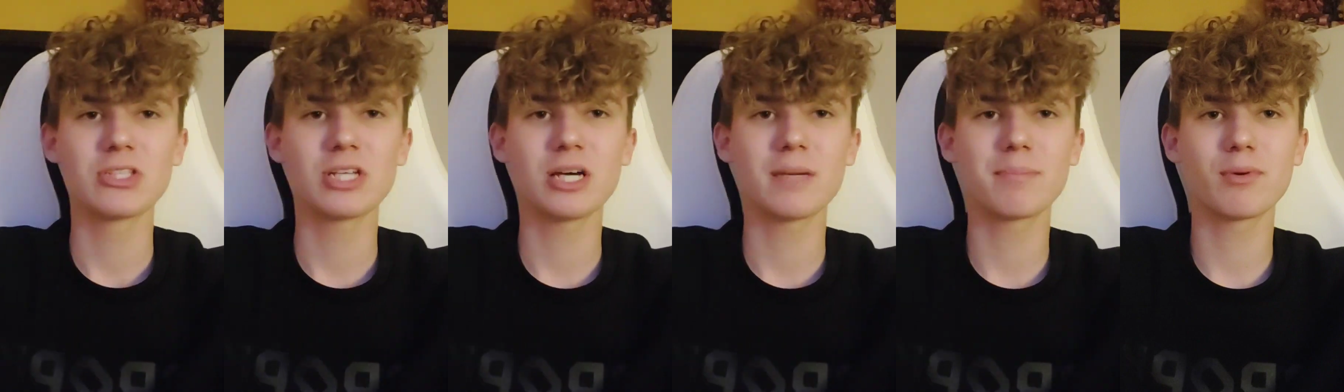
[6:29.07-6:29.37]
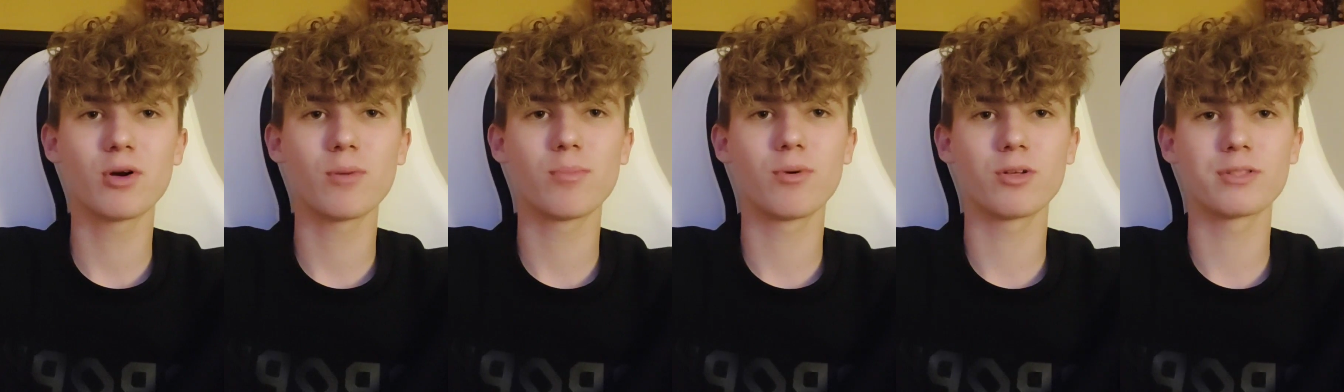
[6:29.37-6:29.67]
To na
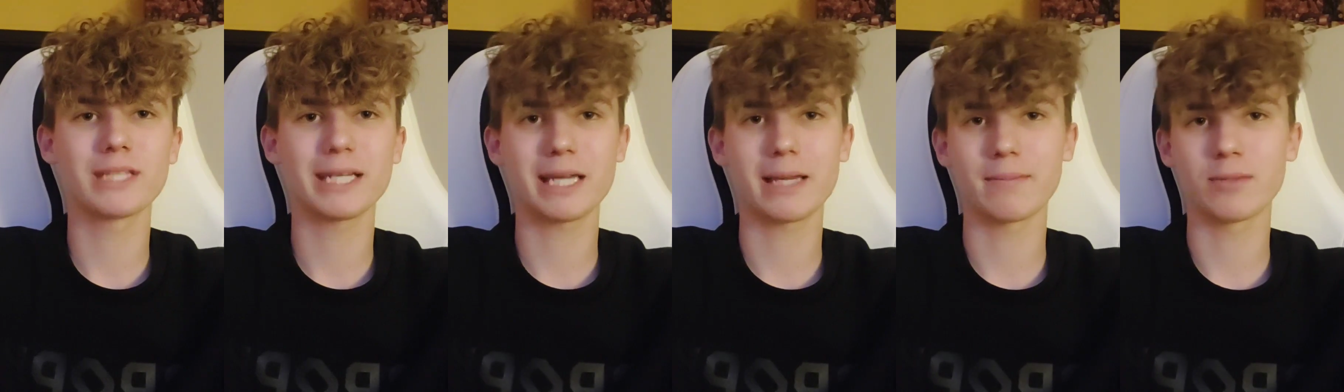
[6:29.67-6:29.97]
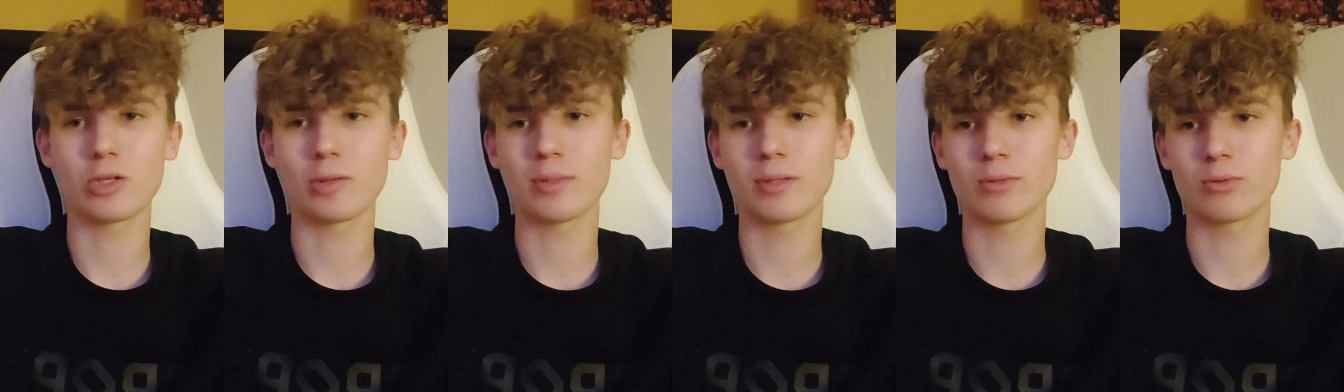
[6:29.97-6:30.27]
pewno było całkiem
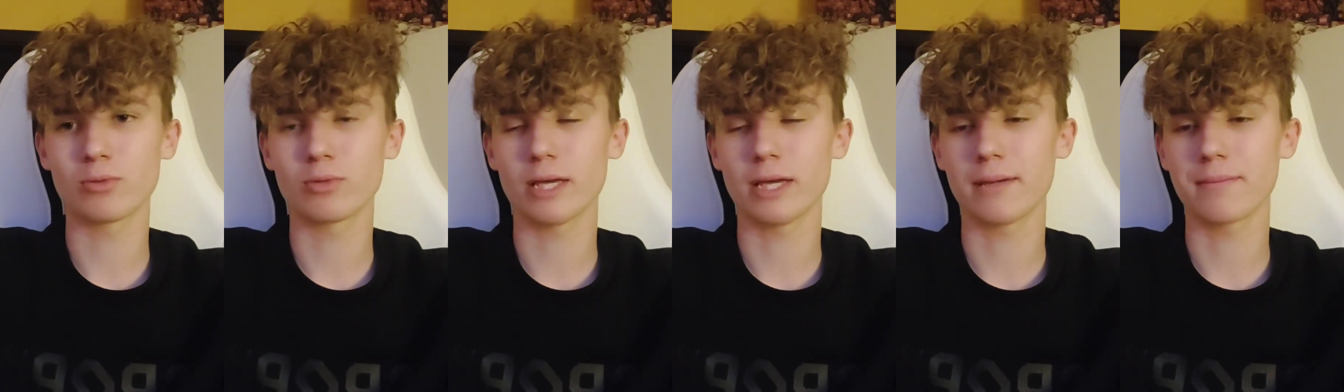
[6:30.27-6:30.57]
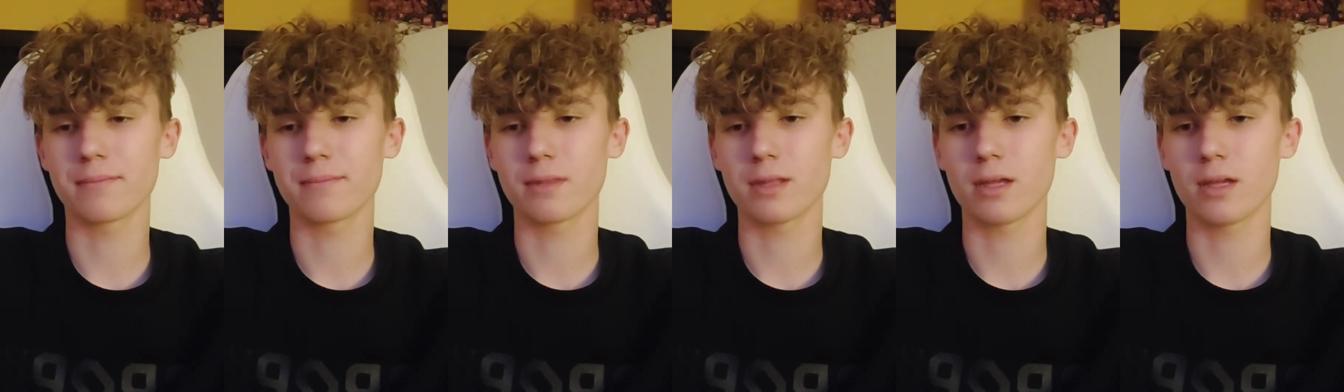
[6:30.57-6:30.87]
dobrym
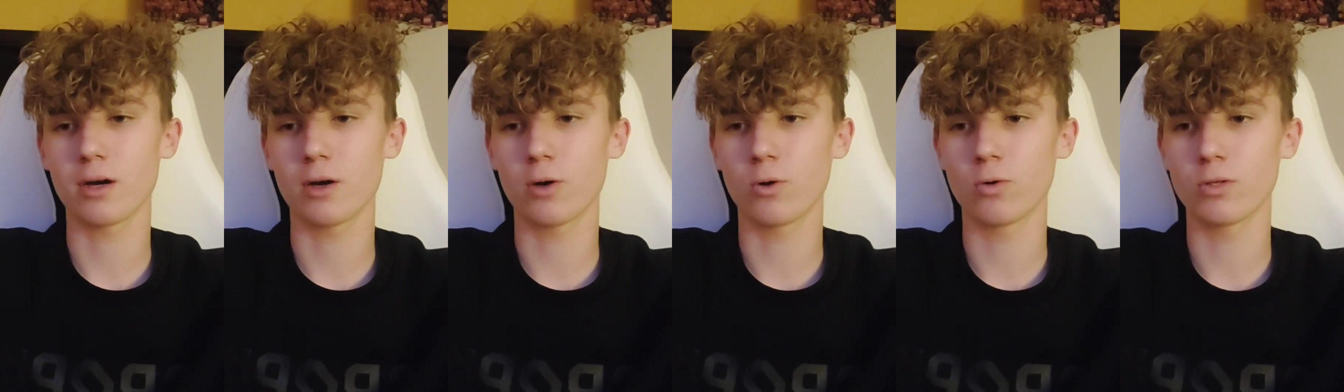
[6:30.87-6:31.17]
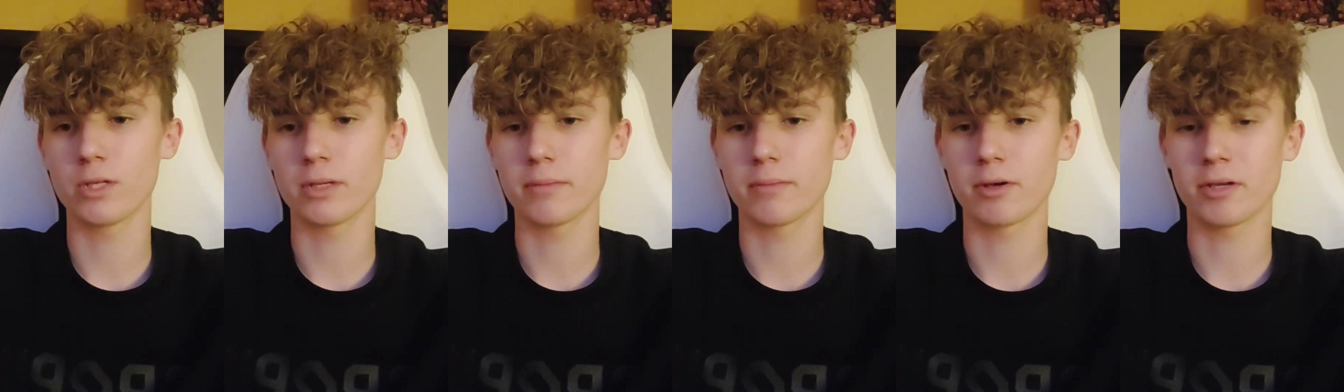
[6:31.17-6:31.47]
tutaj, e,
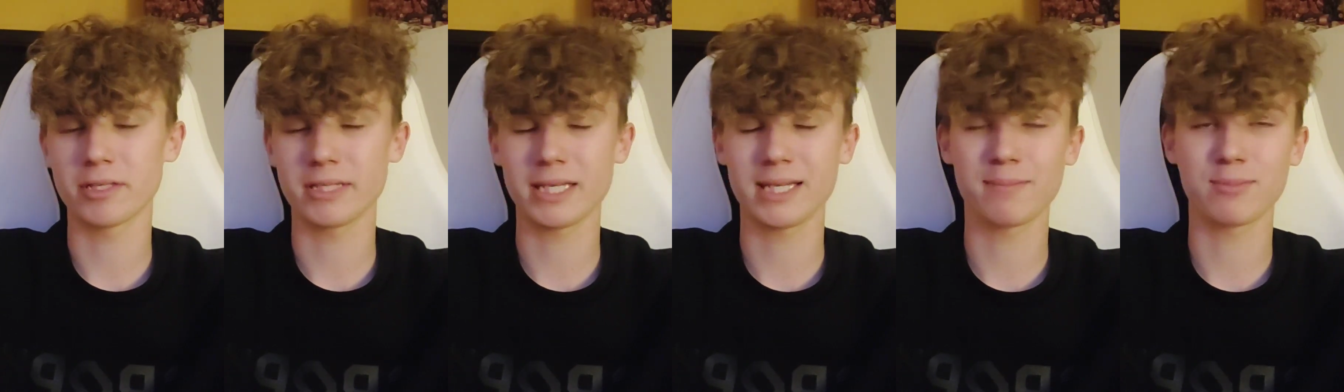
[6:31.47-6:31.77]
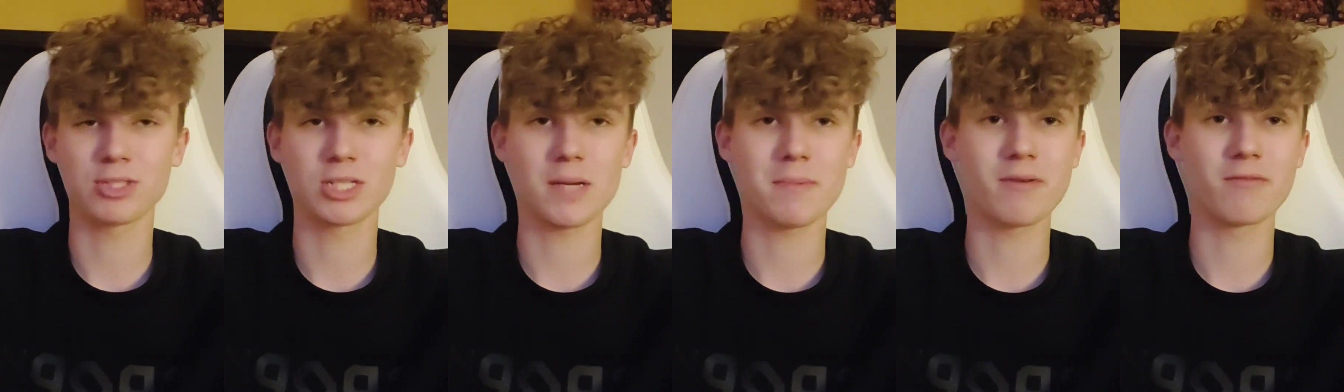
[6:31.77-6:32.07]
ogólnie moim zdaniem
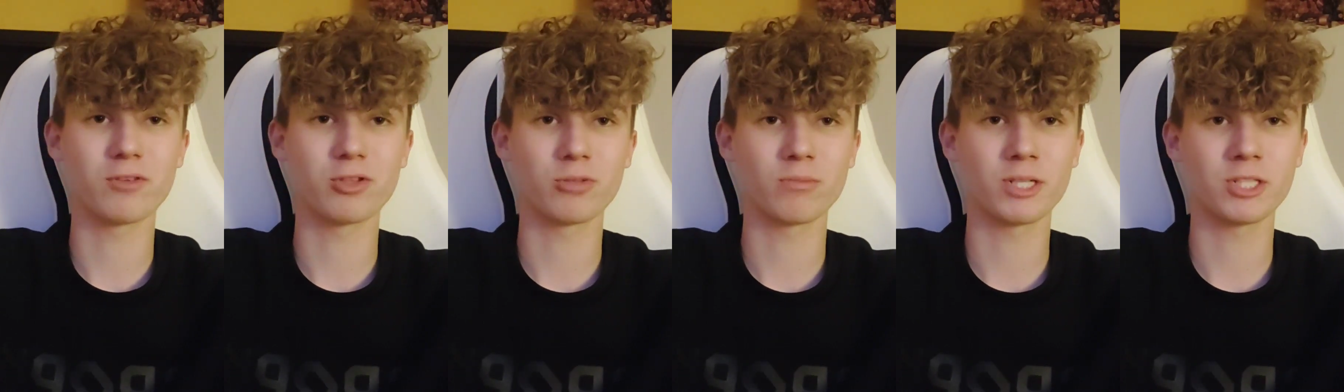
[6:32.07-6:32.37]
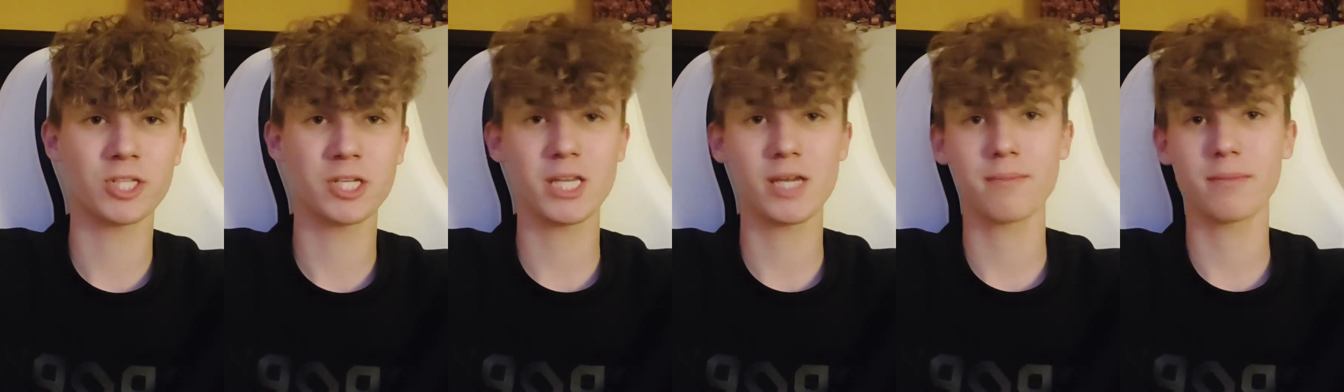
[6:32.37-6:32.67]
przynajmniej
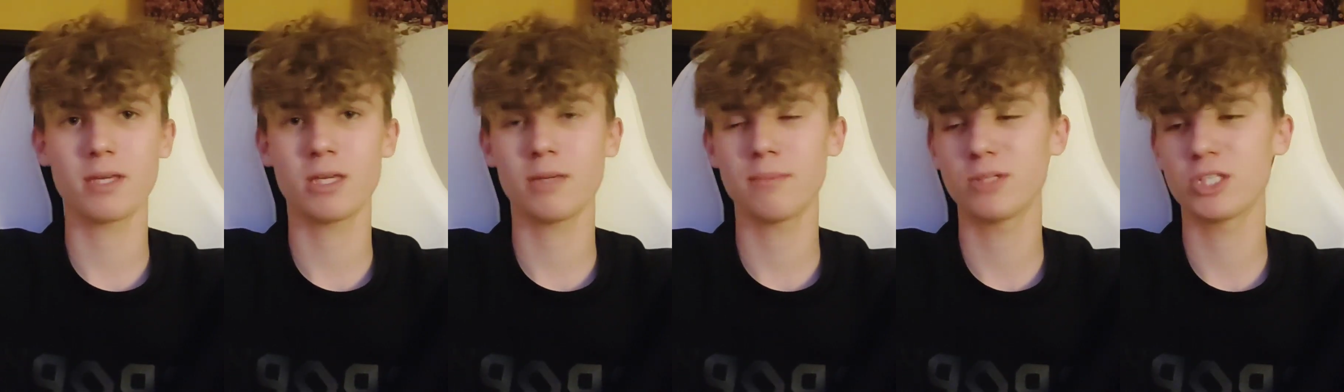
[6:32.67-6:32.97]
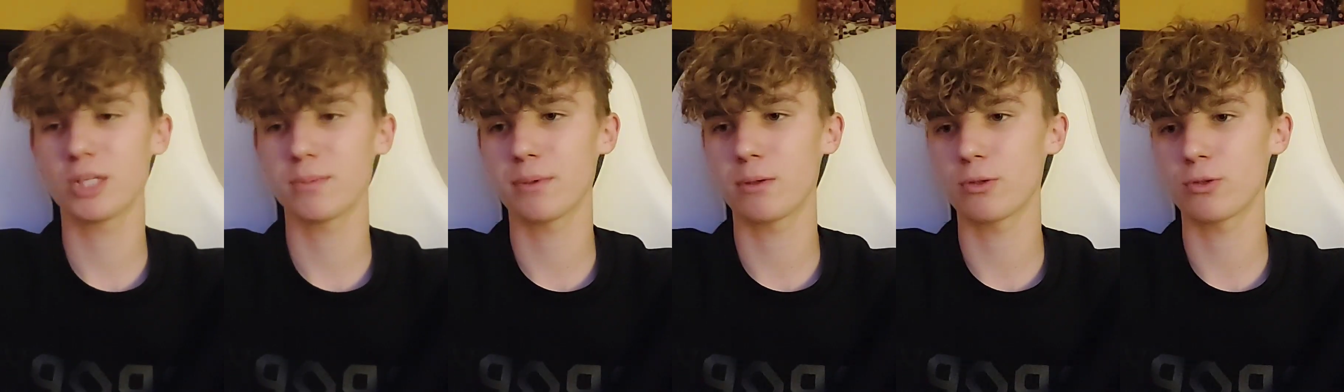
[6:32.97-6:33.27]
wytłumaczeniem i mi
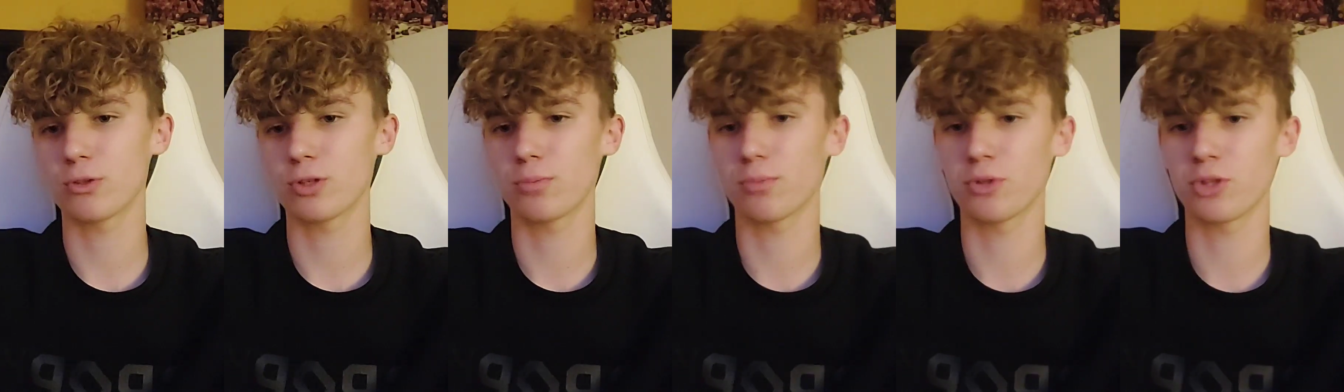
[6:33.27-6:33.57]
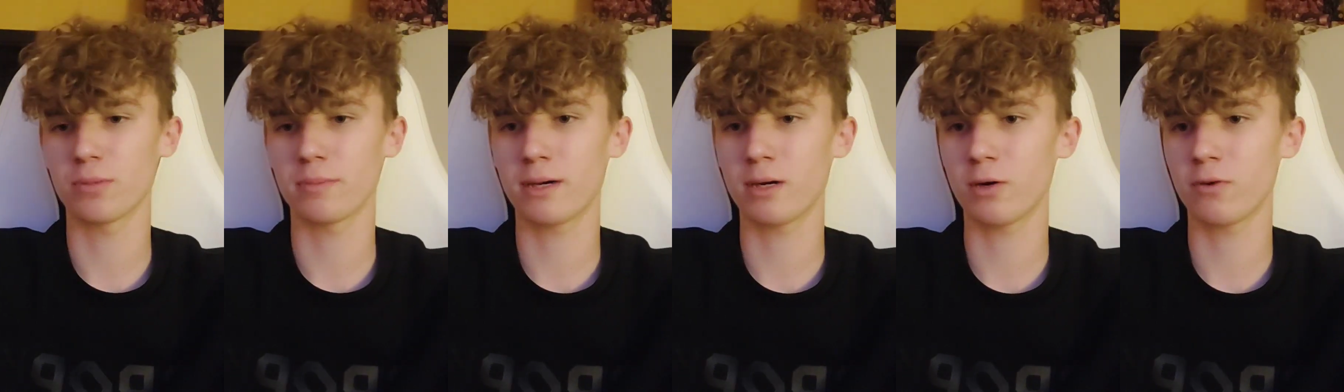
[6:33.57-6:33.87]
się po prostu to
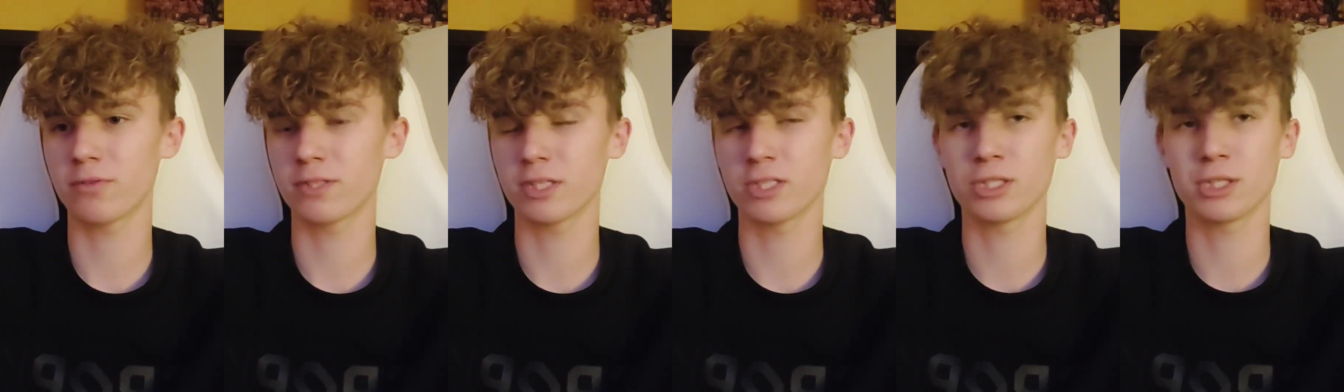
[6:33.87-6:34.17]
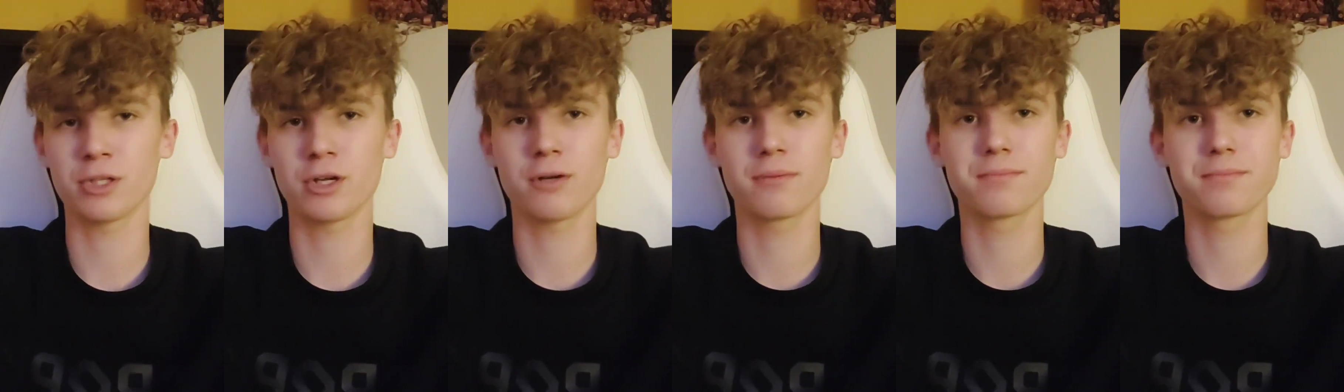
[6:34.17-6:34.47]
podobało, w
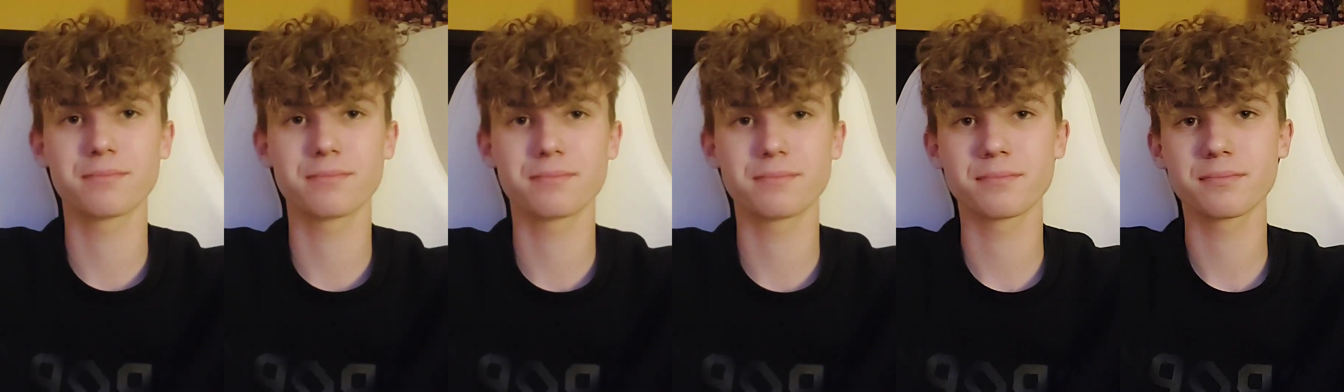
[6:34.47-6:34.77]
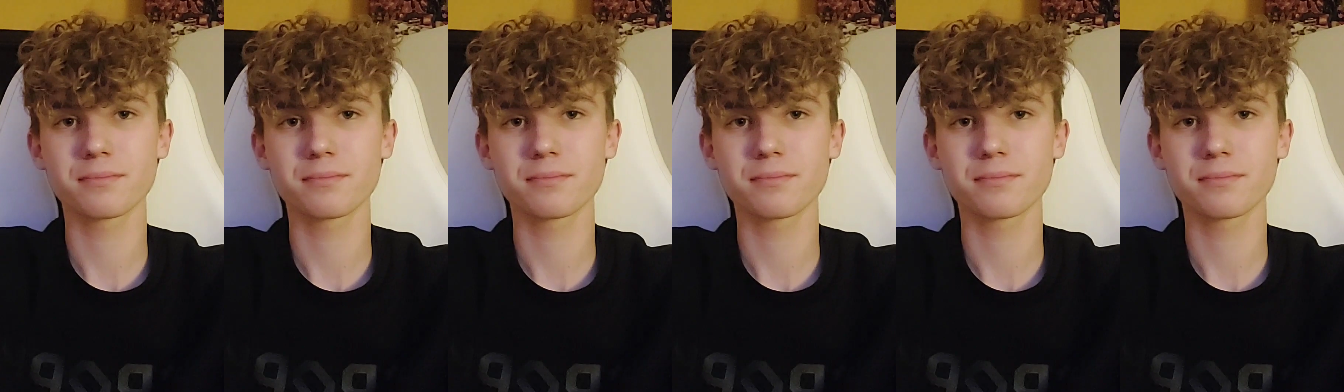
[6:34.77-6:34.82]
sensie no,